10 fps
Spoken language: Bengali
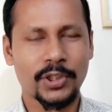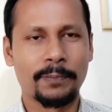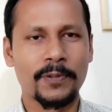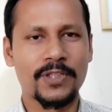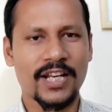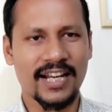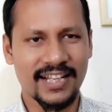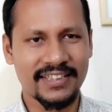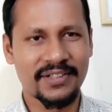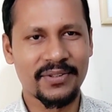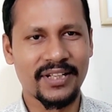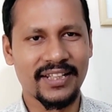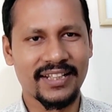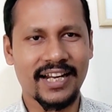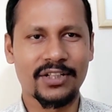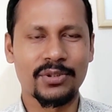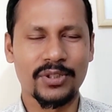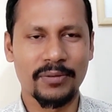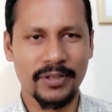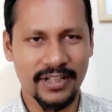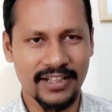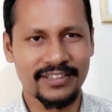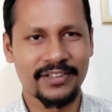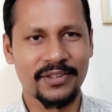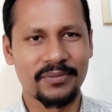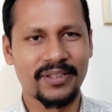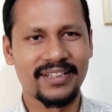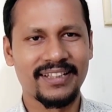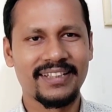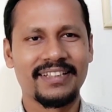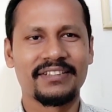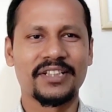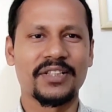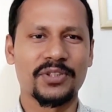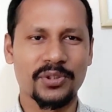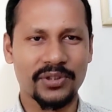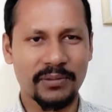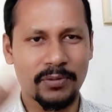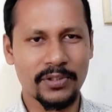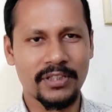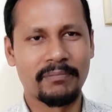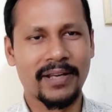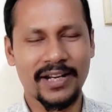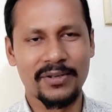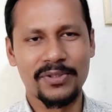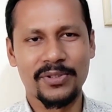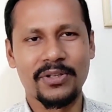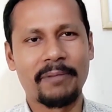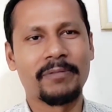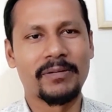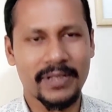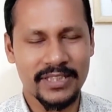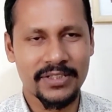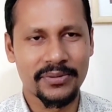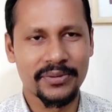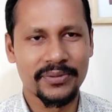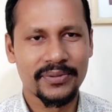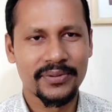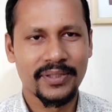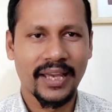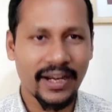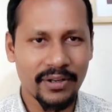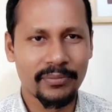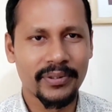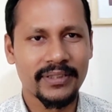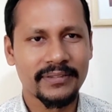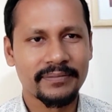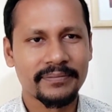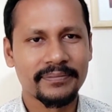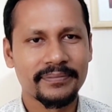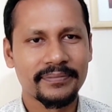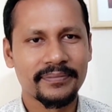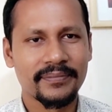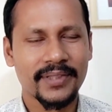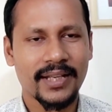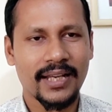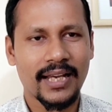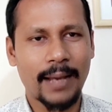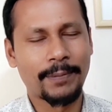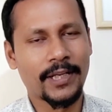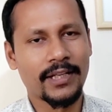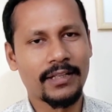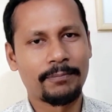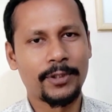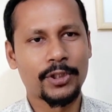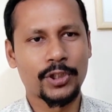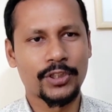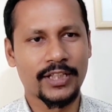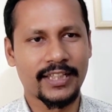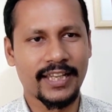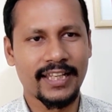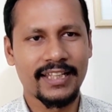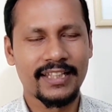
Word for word: স্বপ্ন ছাড়া ডাক্তার হইলে কাঠখুট্টা মার্কা ডাক্তার হবে চিকিৎসকদের বদনাম বাড়ানোর জন্য আপনার বাচ্চাও অ্যাড হবে আপনার প্রিয় সন্তানকে